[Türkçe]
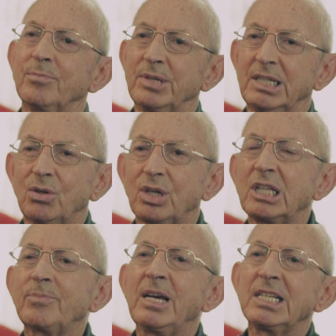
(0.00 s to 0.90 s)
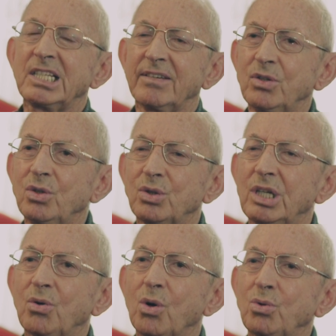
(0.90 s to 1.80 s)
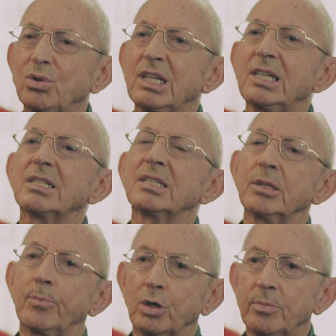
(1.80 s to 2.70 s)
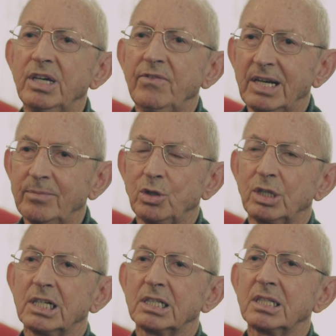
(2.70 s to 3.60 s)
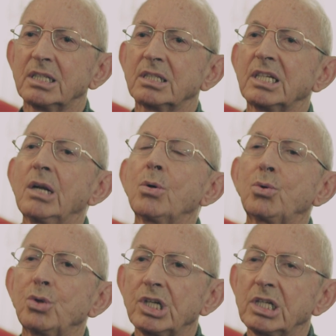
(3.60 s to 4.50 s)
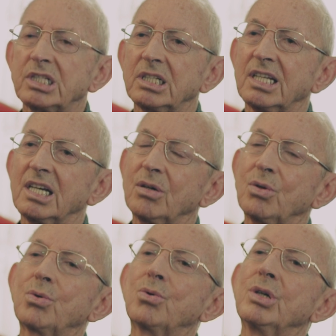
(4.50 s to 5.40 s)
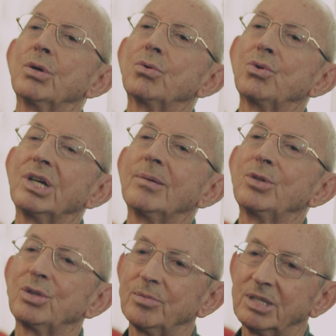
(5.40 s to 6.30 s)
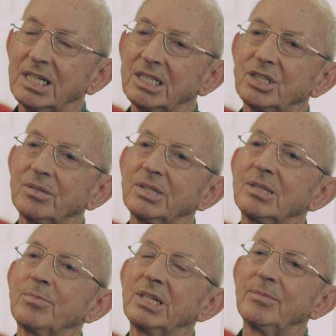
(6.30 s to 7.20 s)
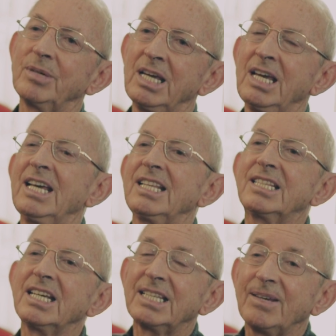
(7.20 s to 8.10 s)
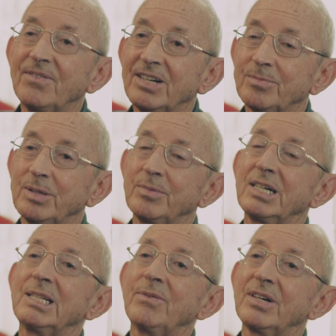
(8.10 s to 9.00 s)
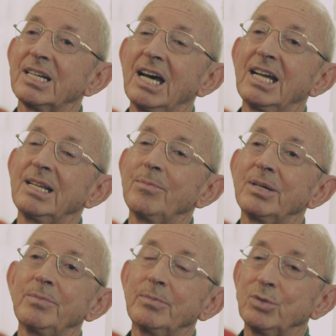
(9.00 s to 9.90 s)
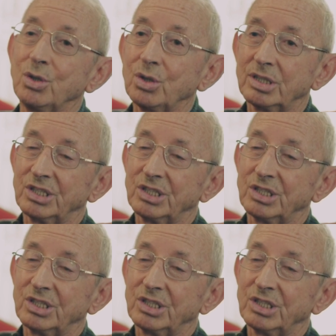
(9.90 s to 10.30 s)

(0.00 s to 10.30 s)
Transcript: Beni öğretmen seviyordu ilkokulda. Diplomayı vermiyorlar. Sen okuyacaksın ya oku, okuyamıyorum kardeşlerim Benim dedem var, babaannem var, annem babam yok,